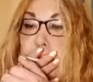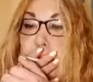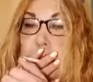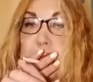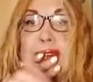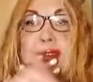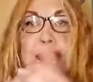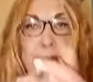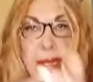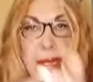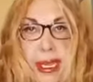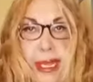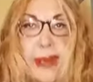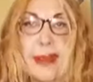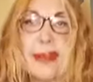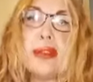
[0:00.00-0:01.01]
Kız
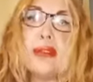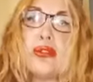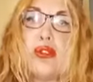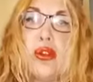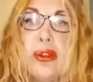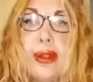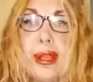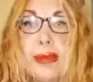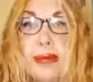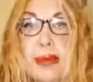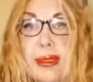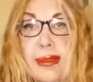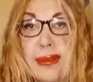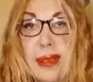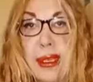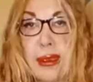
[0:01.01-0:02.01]
Similay'ı nasıl söyleyeyim
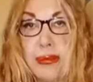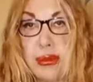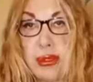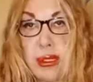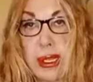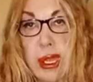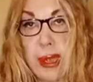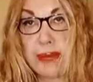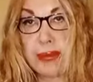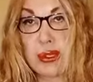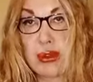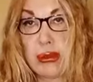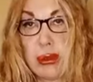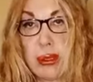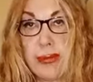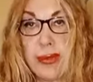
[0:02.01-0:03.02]
kız ya burada yapmış
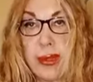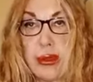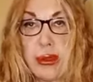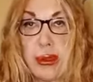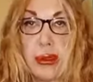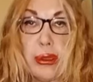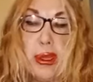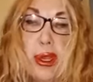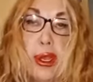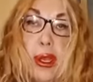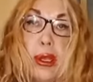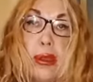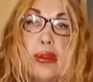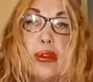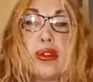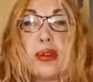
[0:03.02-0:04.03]
olduğum videoyu
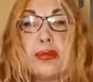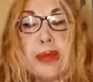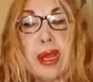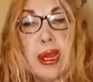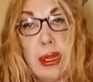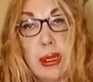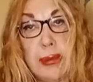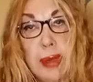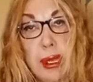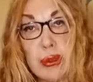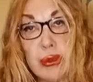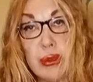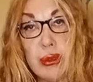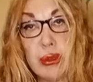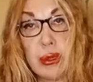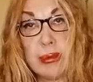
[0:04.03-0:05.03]
YouTube kanalıma
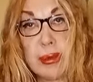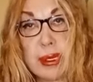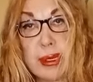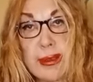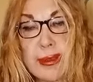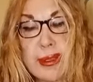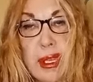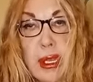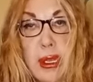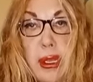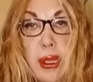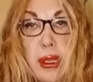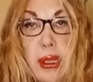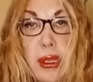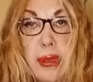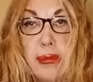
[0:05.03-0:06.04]
atıyorum kız.
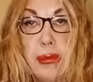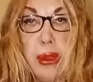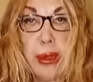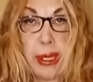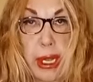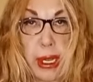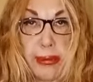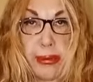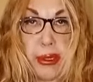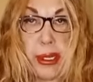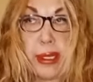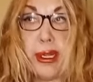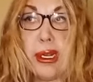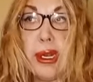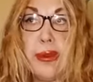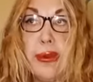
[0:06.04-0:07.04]
Boyuna abone
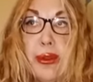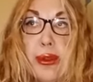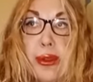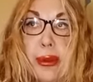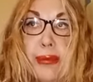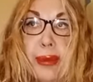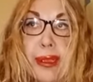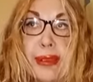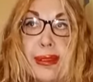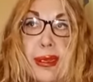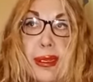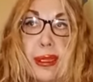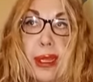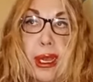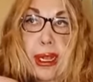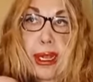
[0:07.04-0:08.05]
dileniyorum. Baksana
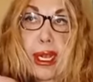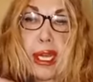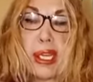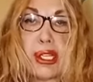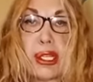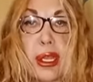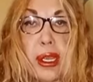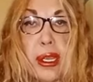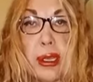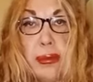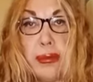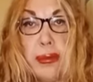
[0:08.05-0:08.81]
daha kaçtayım.